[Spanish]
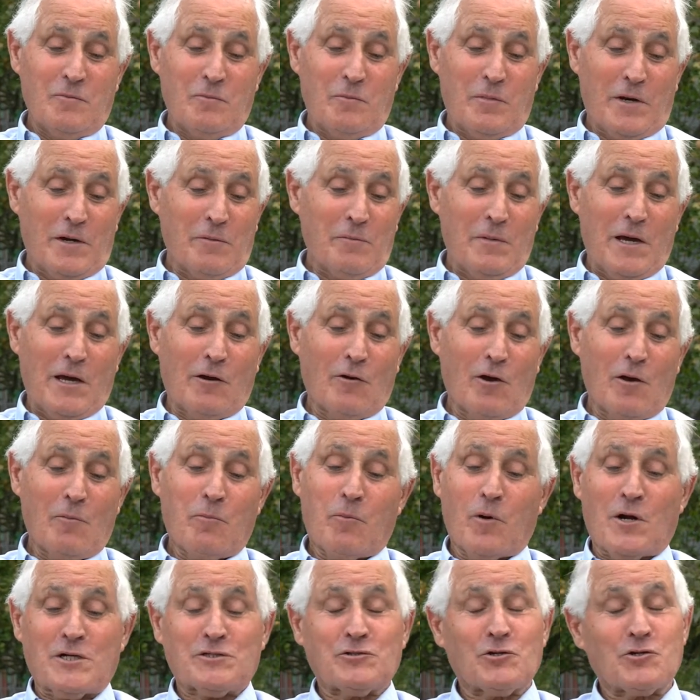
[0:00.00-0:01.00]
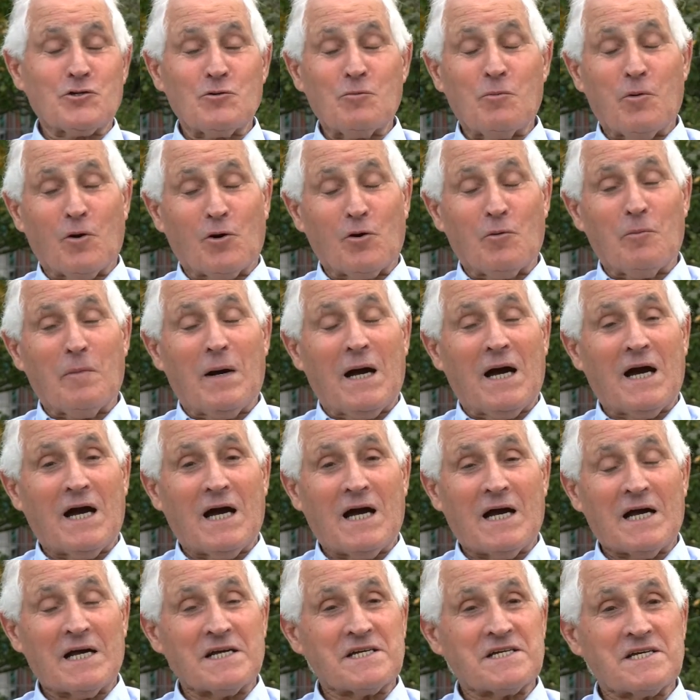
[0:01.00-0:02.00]
primero en puestos un poco
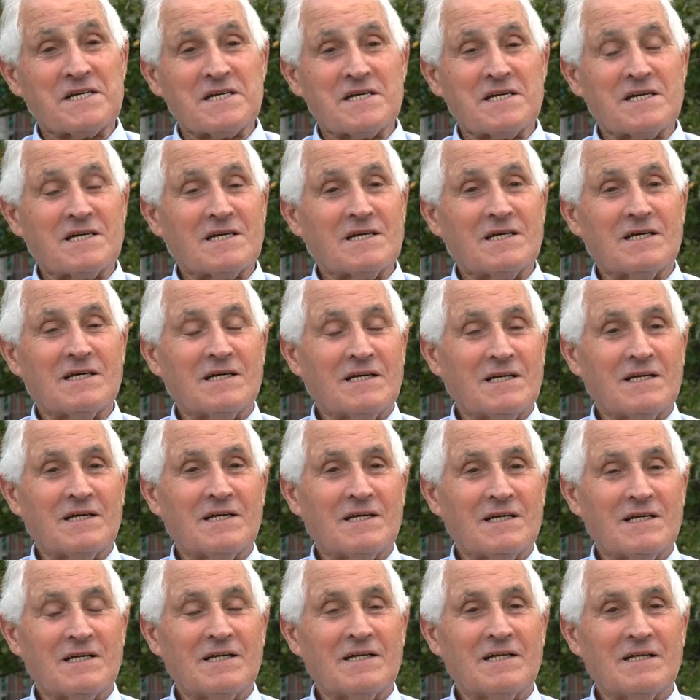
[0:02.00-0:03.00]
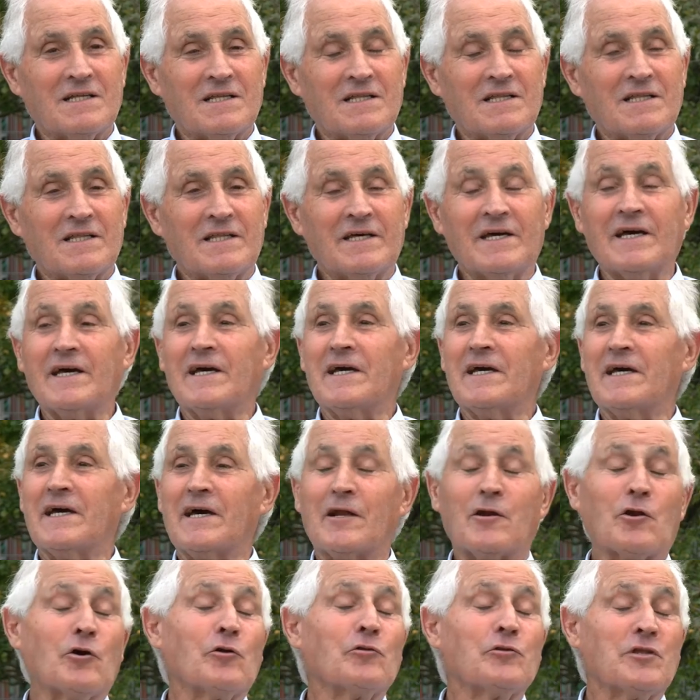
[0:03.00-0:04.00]
más de
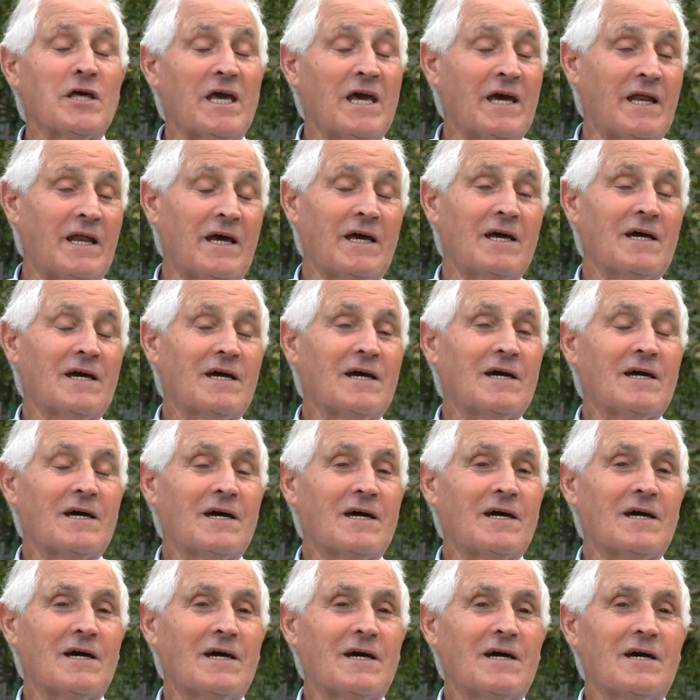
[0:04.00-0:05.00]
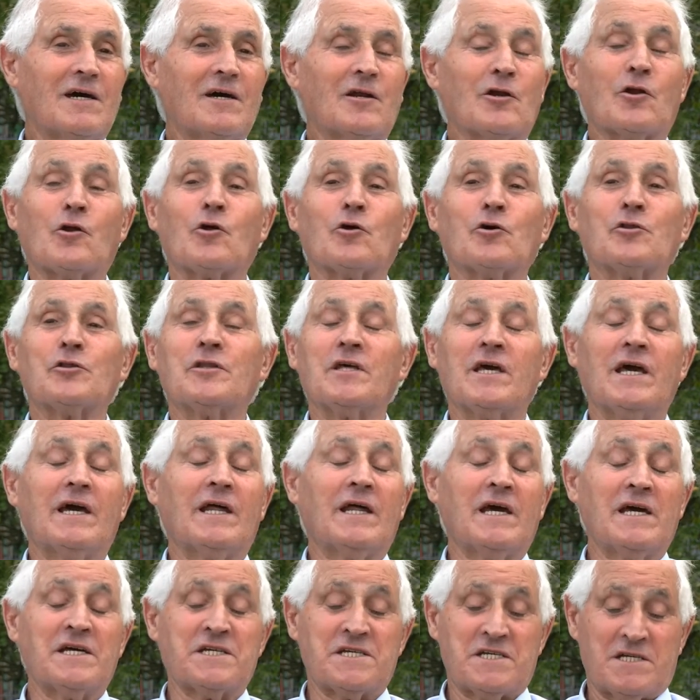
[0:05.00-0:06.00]
rondier. Rondier
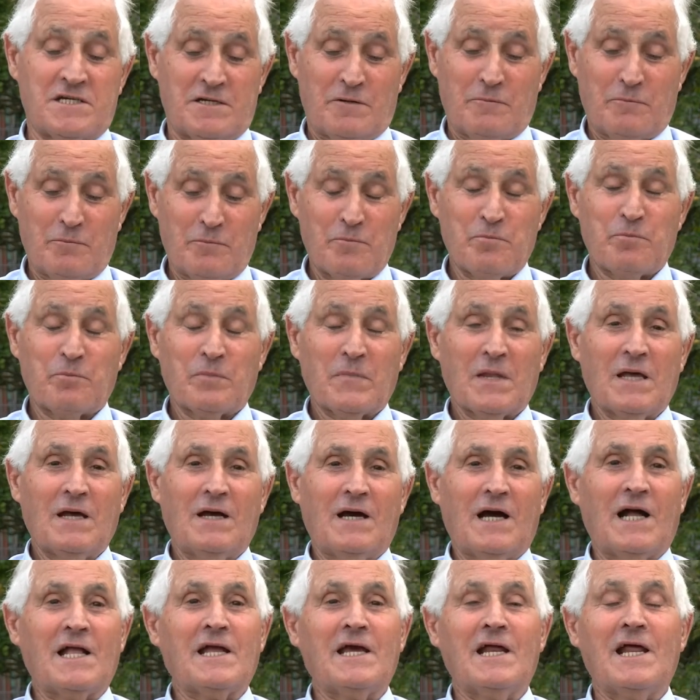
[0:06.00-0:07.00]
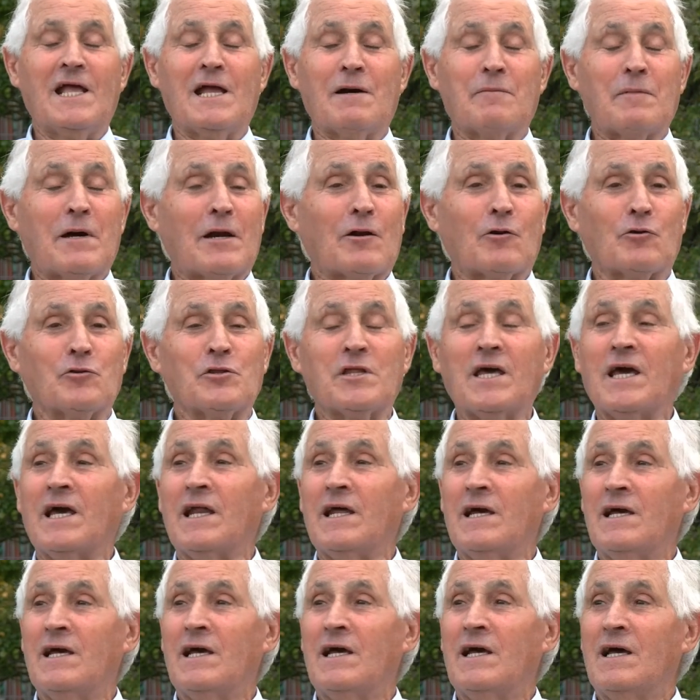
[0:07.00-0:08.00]
es, allí le llaman
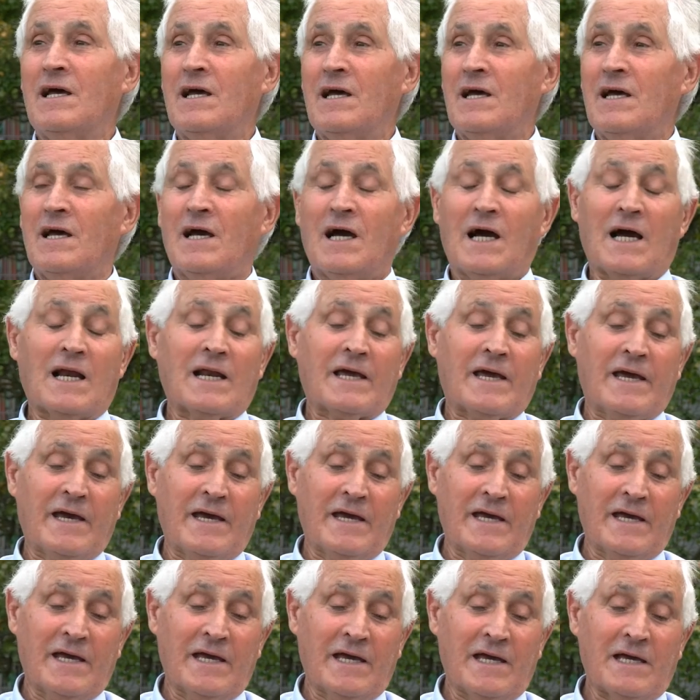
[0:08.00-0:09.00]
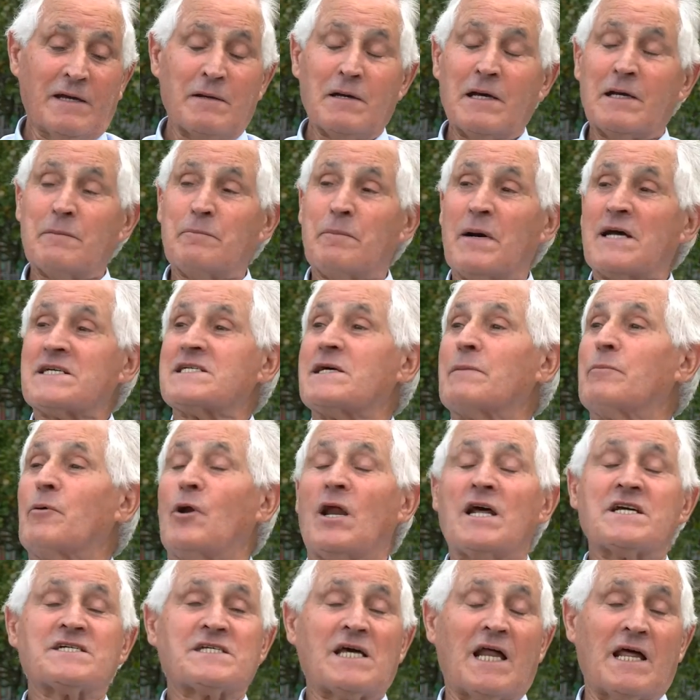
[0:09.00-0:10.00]
rondier al que pasa por
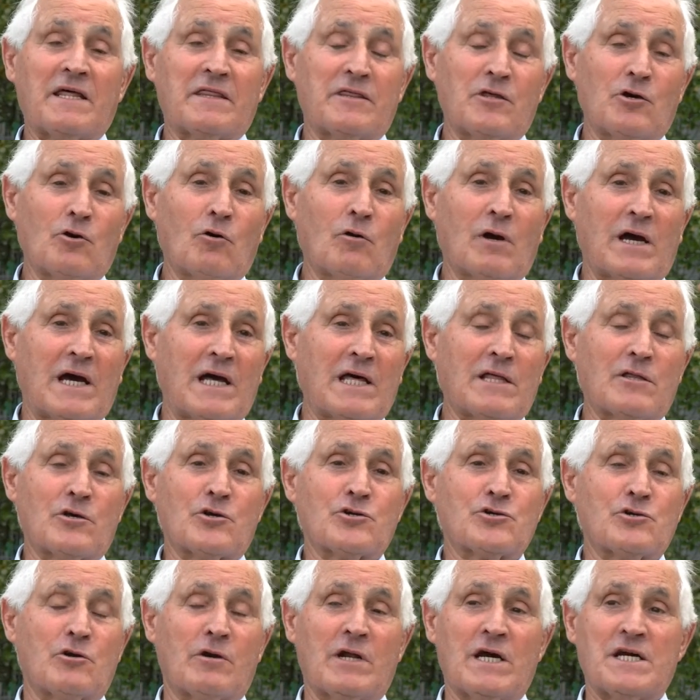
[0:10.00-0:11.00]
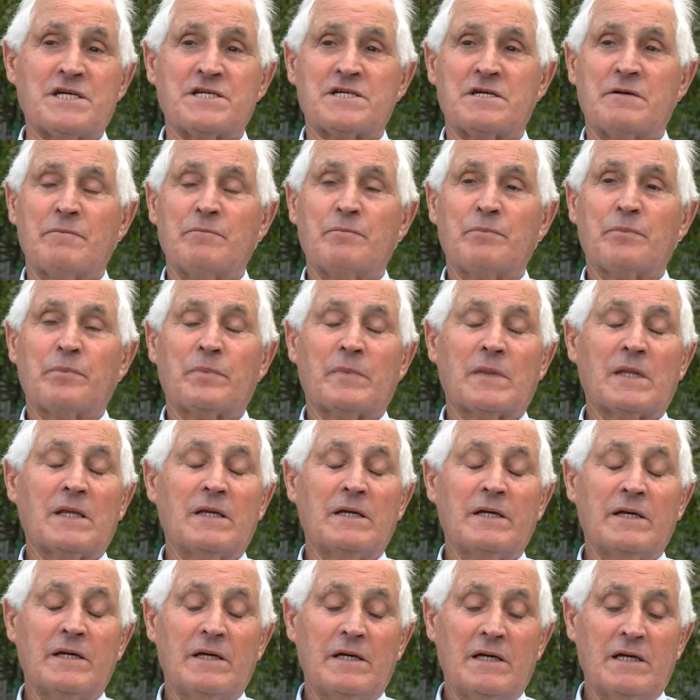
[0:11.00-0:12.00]
la instalación cada dos horas
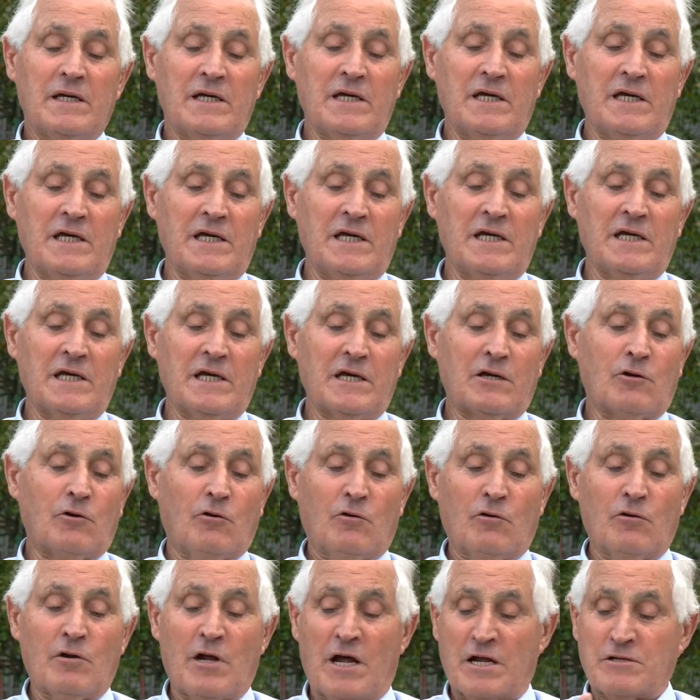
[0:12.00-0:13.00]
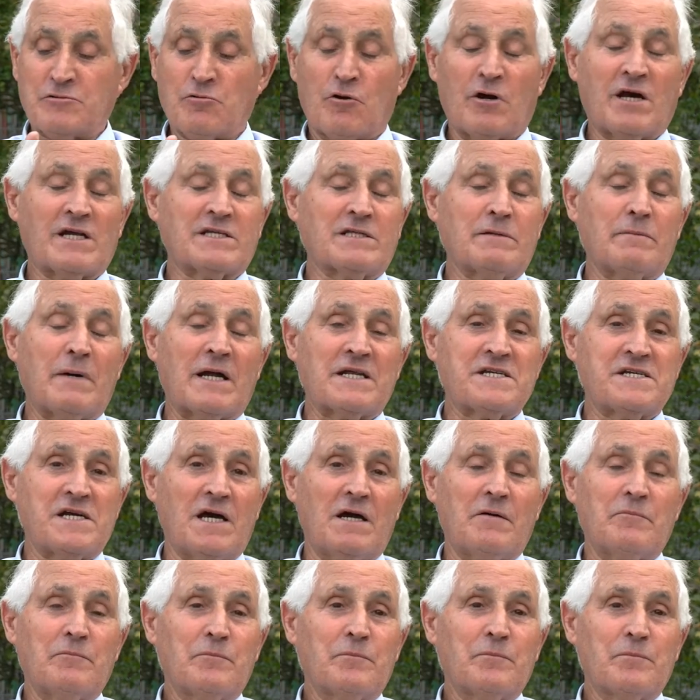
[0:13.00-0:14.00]
y con unas hojas de
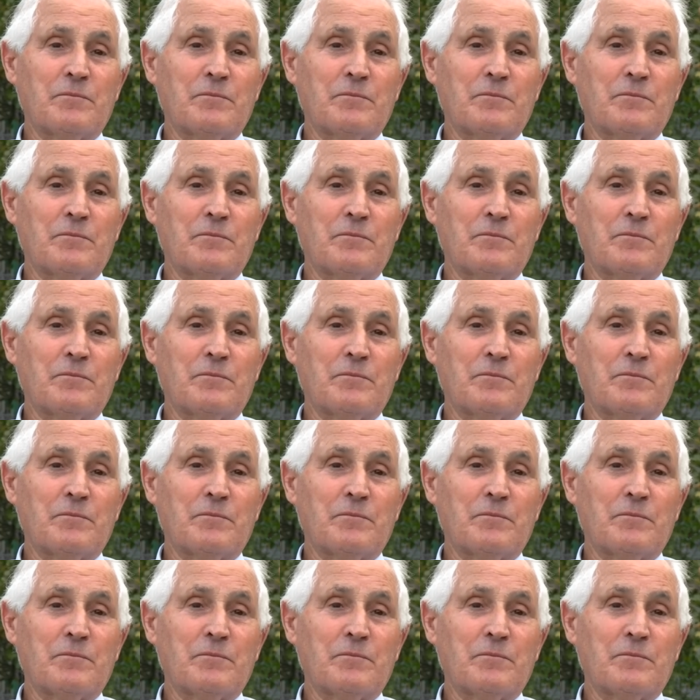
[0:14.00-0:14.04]
marcha